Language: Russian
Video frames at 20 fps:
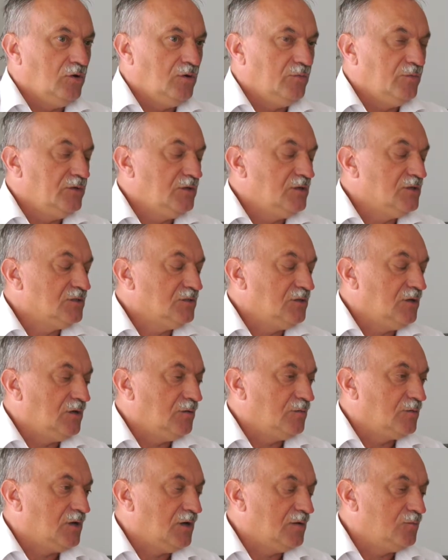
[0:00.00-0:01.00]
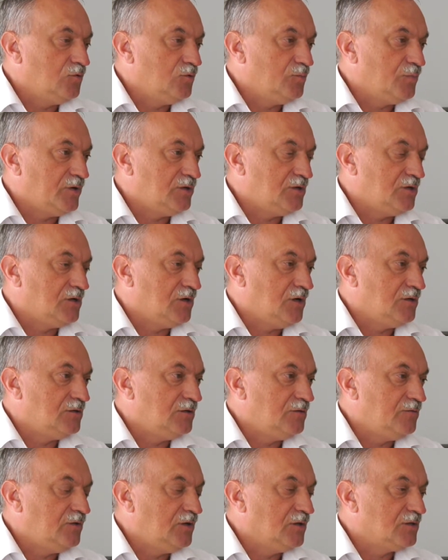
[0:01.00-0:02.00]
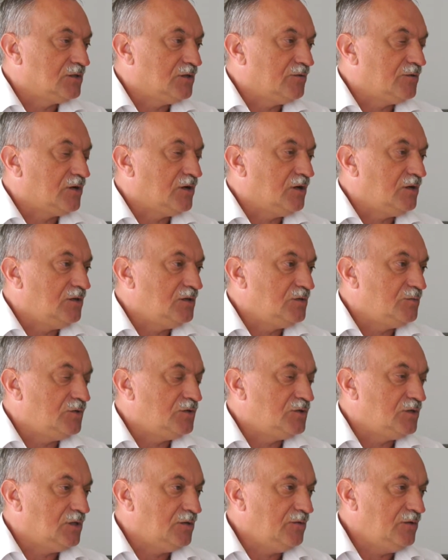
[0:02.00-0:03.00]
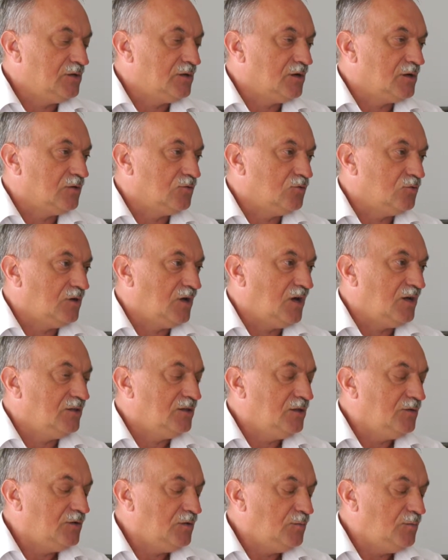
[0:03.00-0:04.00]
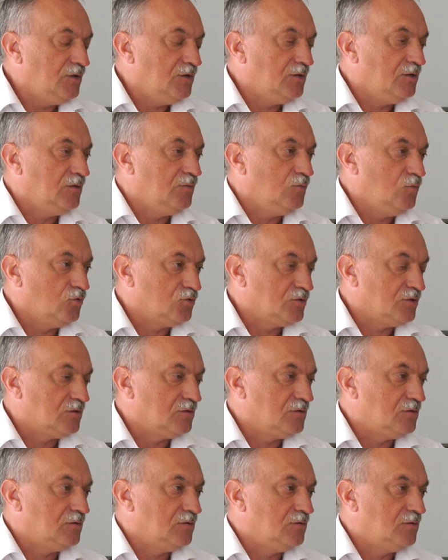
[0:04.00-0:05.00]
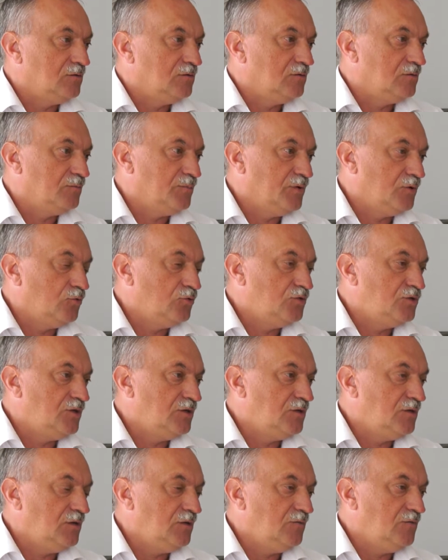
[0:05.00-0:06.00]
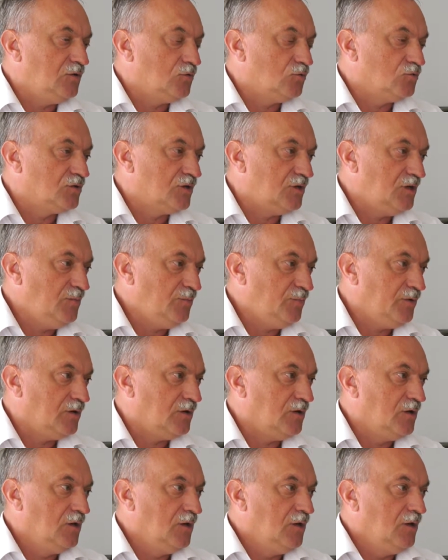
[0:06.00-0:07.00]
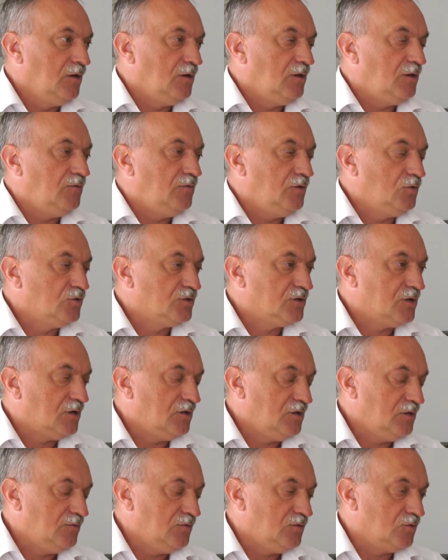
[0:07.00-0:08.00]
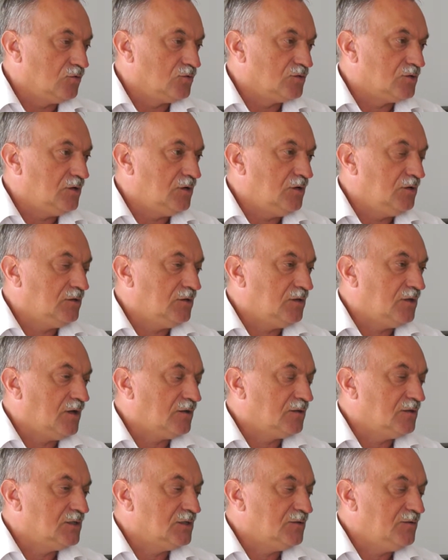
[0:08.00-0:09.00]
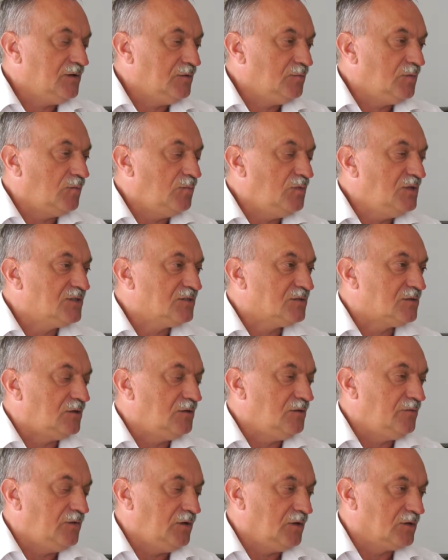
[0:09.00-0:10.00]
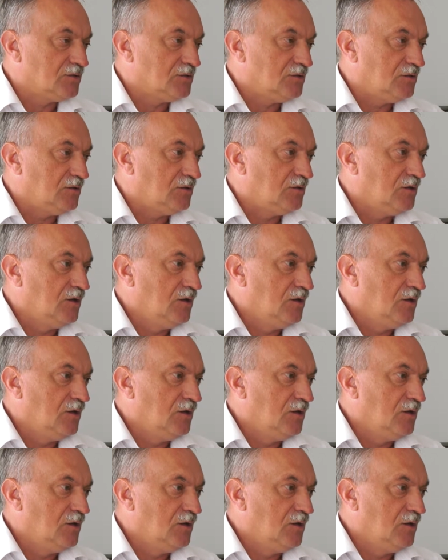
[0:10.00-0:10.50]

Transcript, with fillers: Мы не знаем, как будет протекать инфекция в организме человека, который одновременно может э, получить и вирус гриппа, и вирус коронавируса. Это так называемая микс-инфекция.